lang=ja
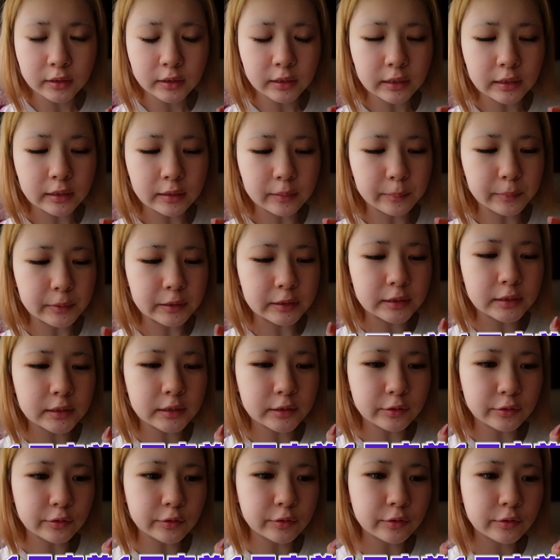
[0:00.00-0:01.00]
えー、密
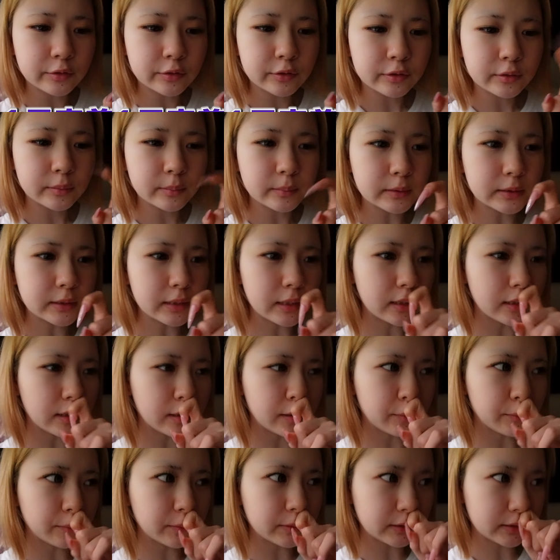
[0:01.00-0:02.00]
着みたい
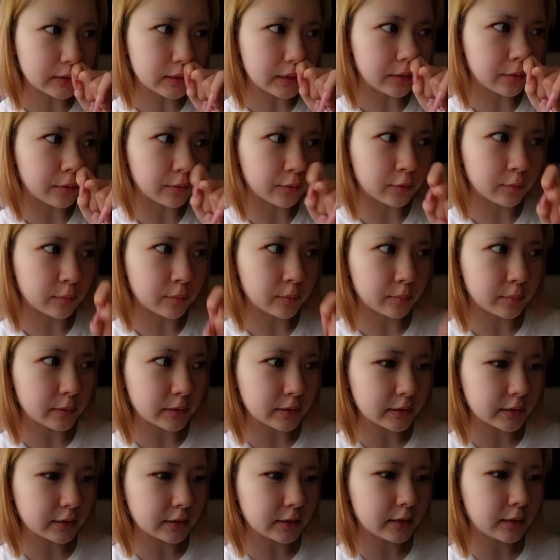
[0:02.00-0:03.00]
なのをしていこうと思い
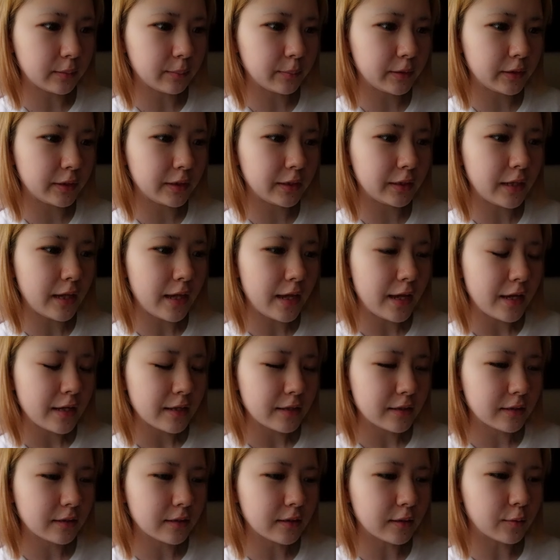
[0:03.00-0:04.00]
ます。ちなみに
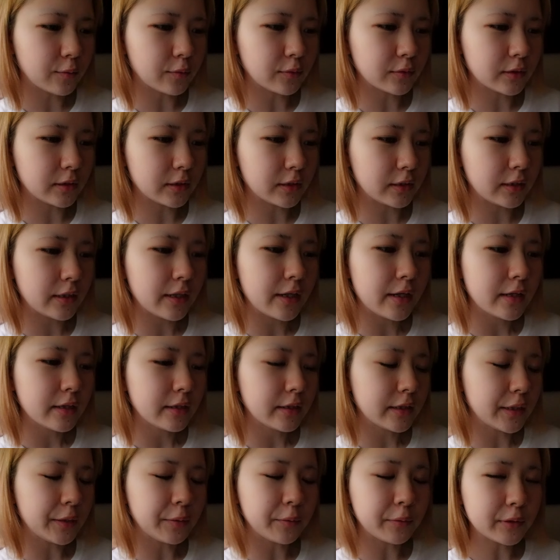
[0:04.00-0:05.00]
なんでこんなに
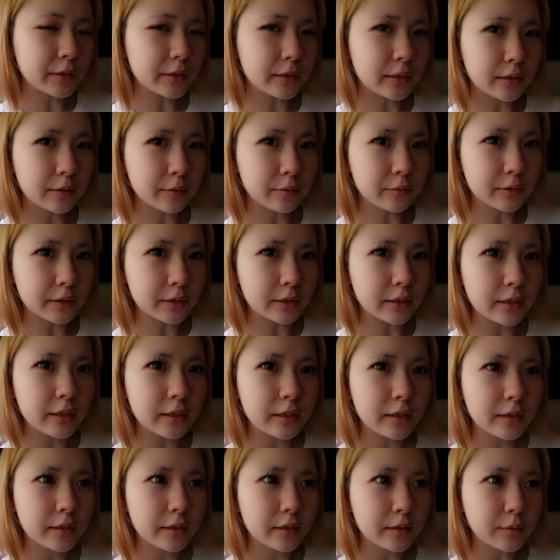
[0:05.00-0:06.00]
寝起きなのに、
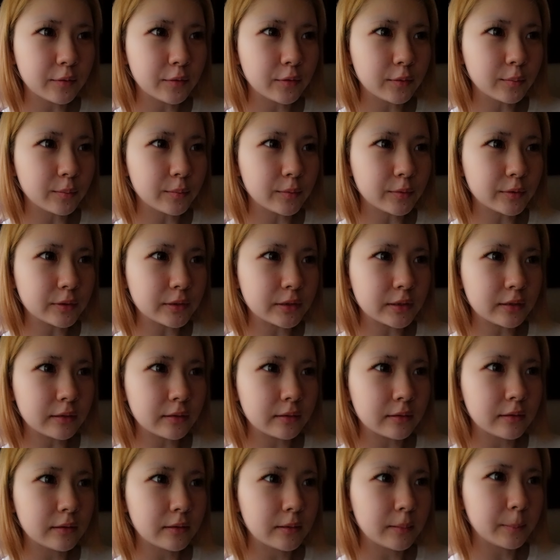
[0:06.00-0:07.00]
のぶのちゃ
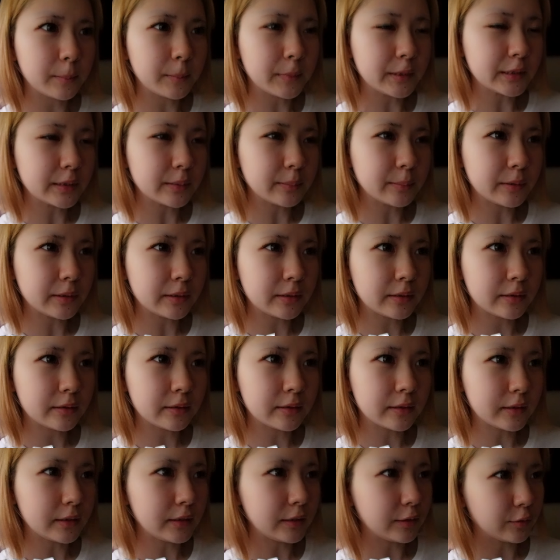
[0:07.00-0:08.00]
ん目覚め
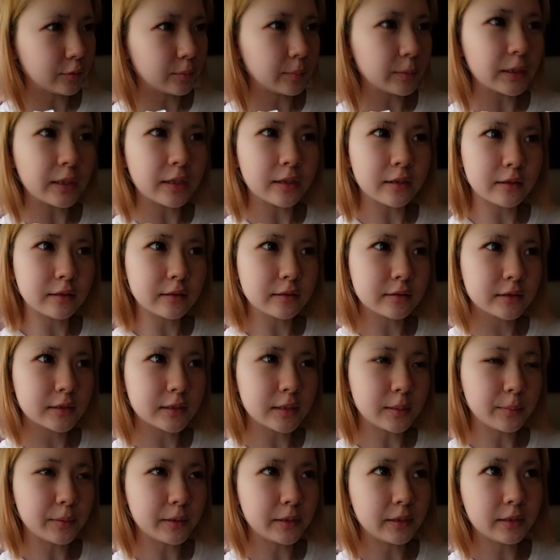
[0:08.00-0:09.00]
がいいのみたいな
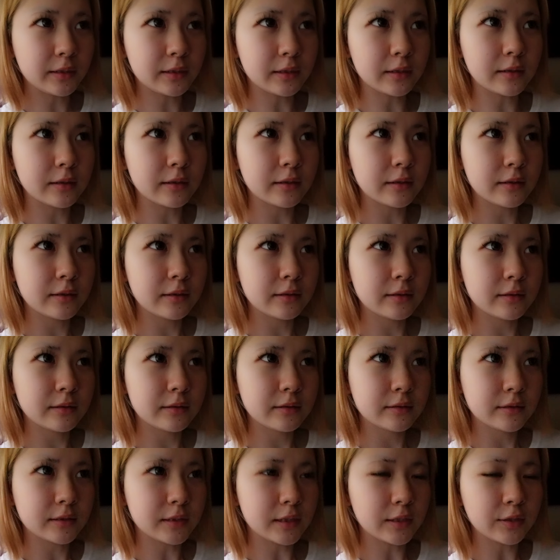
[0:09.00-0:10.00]
喋りが
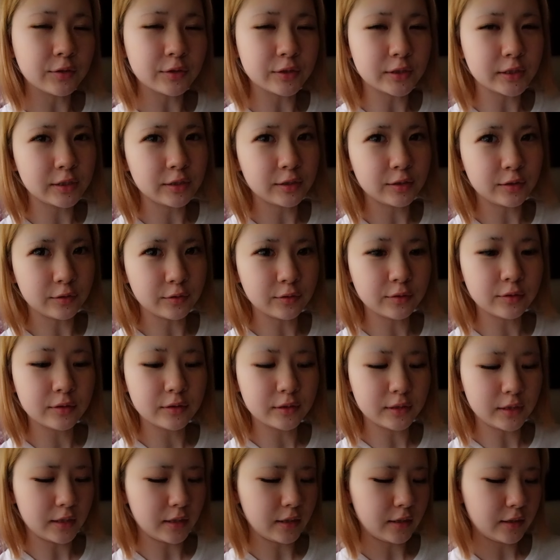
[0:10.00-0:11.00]
ちゃんとしてるのっ
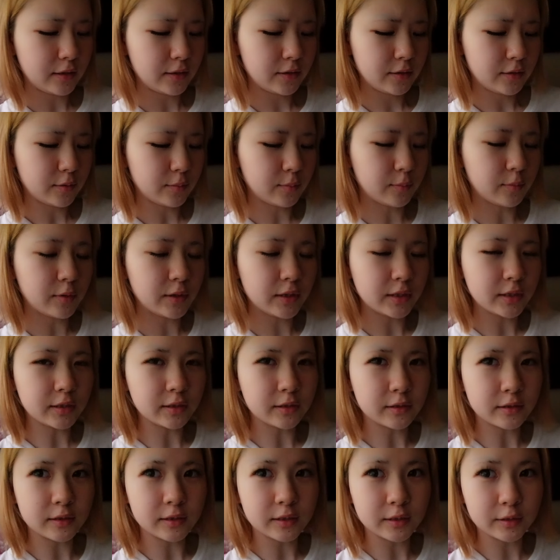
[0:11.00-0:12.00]
て思われ
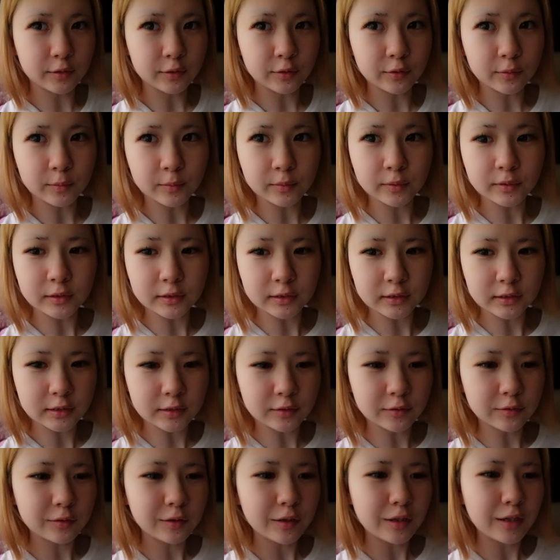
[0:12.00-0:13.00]
た方いると思うんです
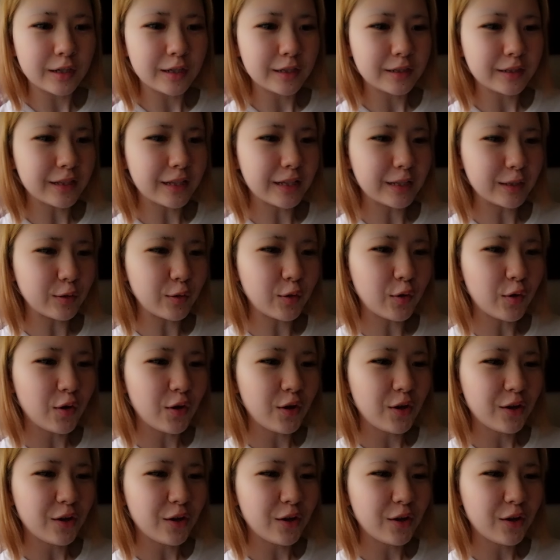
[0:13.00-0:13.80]
けど、なんと